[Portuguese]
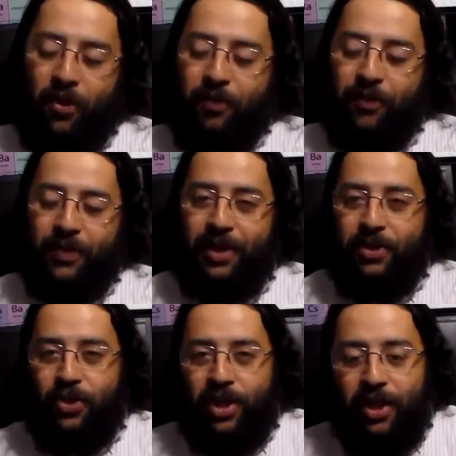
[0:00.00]
Bom,
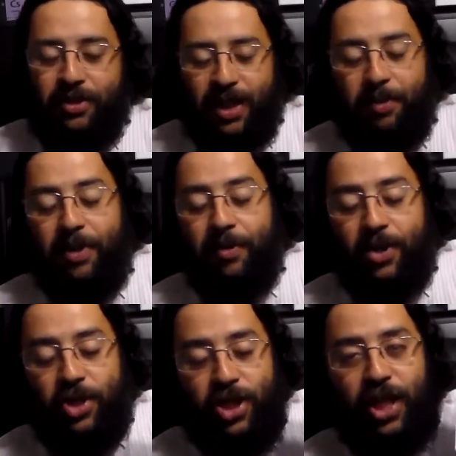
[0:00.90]
isso aqui, sabe,
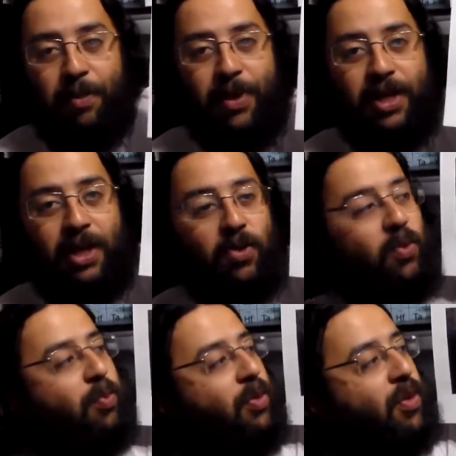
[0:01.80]
a gente tem que aprender
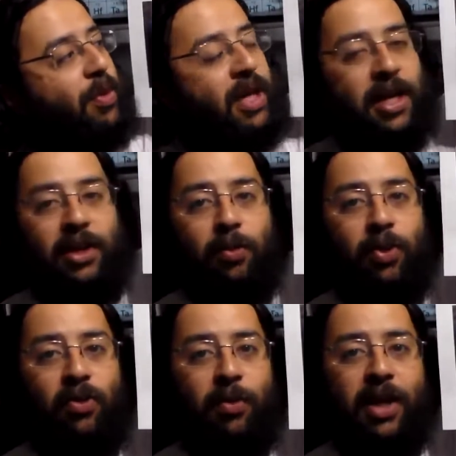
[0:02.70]
com o povo americano. O
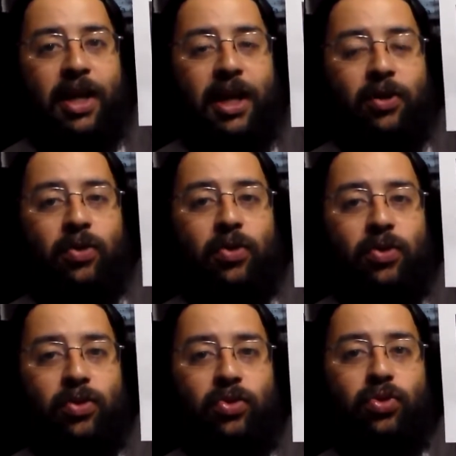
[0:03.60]
povo americano
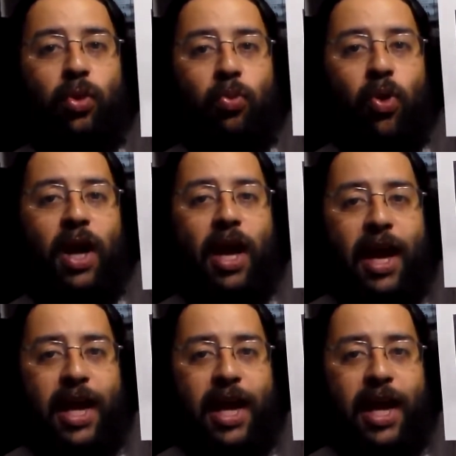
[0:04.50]
tomou